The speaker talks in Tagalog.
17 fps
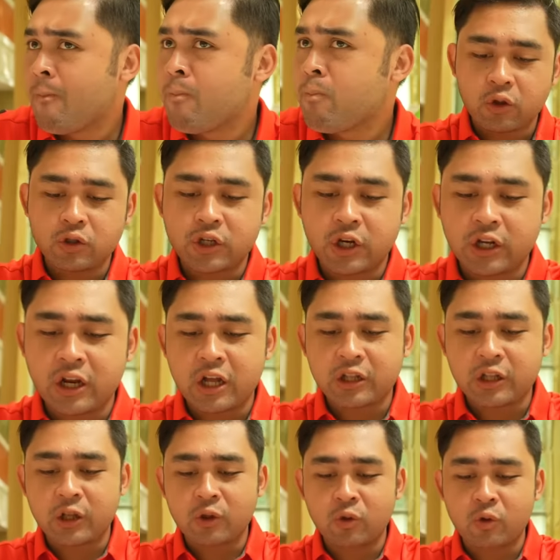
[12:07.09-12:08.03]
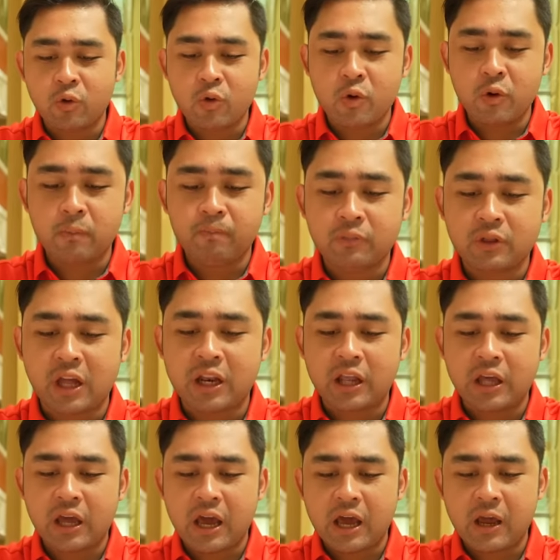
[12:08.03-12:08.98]
To check natin tong
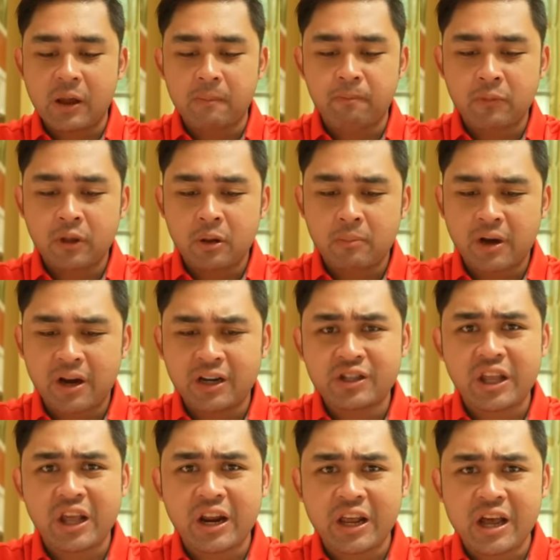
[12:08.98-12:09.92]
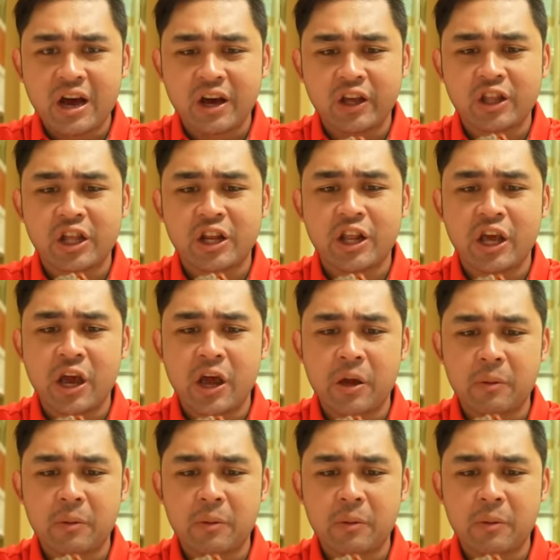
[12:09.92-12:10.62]
tanige. Parang teriyaki tanige.